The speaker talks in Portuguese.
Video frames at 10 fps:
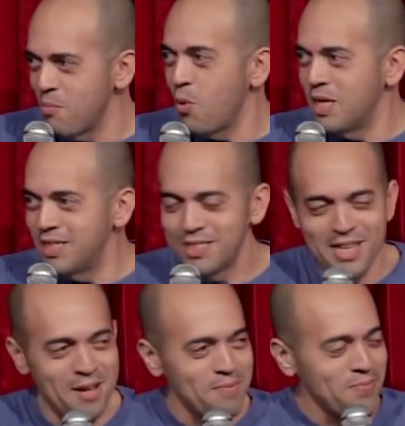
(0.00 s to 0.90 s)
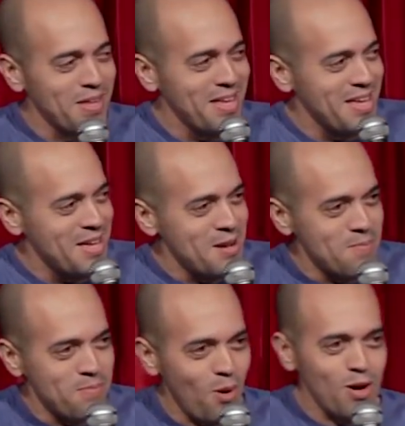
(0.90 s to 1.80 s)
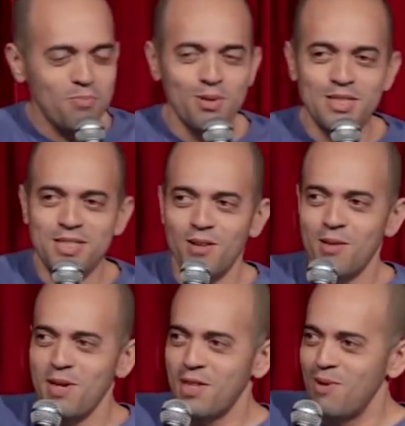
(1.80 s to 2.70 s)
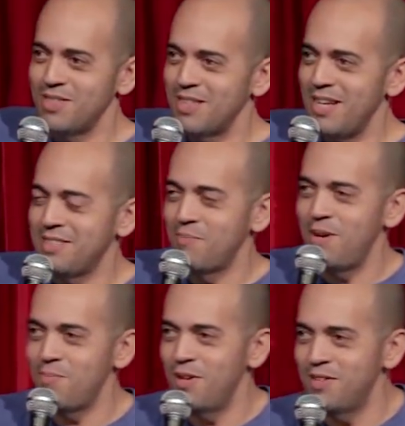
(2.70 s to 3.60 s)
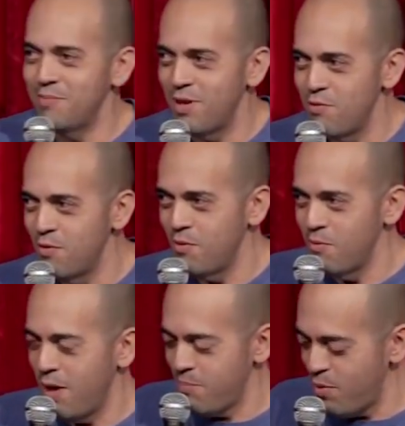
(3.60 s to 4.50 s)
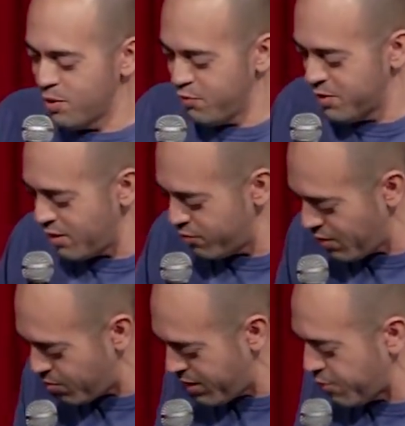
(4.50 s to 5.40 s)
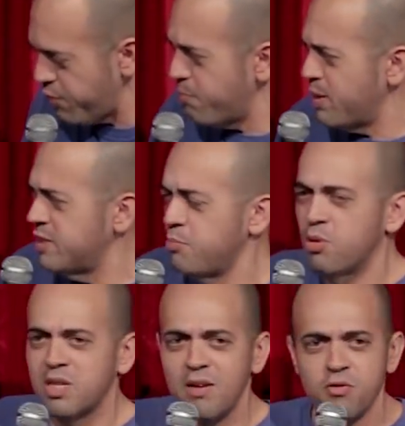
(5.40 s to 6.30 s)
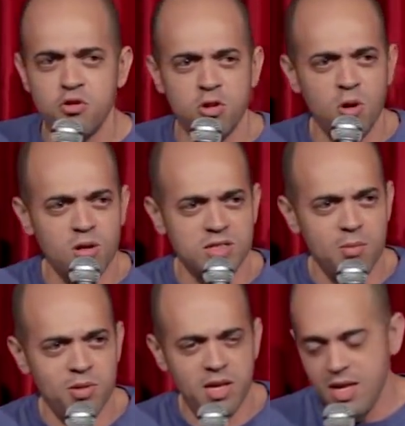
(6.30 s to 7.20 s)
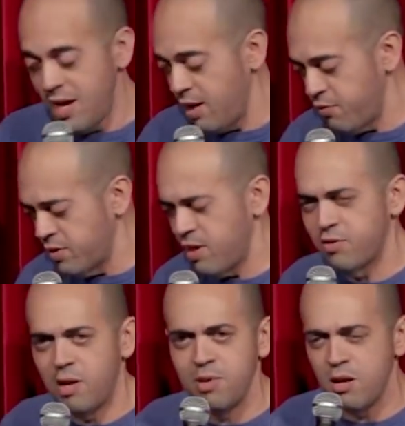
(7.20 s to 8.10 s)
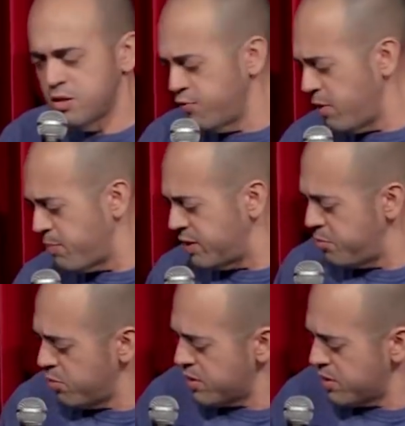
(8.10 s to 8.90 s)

Burrice, né? O programa policial também tem umas graças, rapaz. Por exemplo, teve um, um, repórter que foi entrevistar uma mulher que foi presa por tráfico de drogas. A mulher, ele foi entrevistar a mulher, oh, você foi presa